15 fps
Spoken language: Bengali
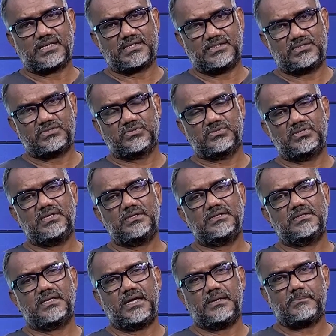আকৃষ্ট হই
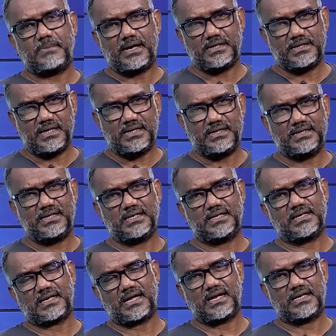এই পায়নিয়ার লিগে
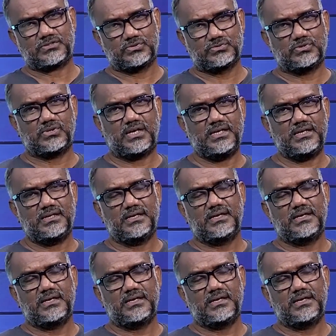খেলা শুরু হয়